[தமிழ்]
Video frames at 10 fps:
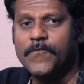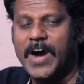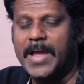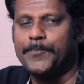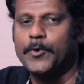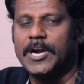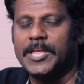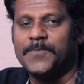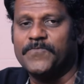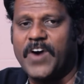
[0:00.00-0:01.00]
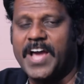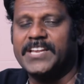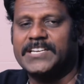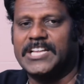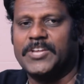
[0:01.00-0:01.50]
வாய்ப்புகளையும்
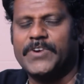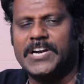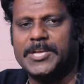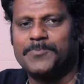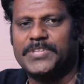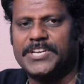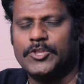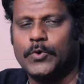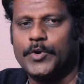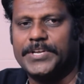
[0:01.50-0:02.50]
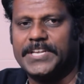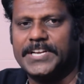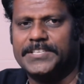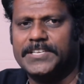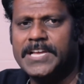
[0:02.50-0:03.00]
வாயிற்கதவுகளையும் திறந்து
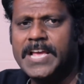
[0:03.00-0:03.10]
கொடுக்கிறது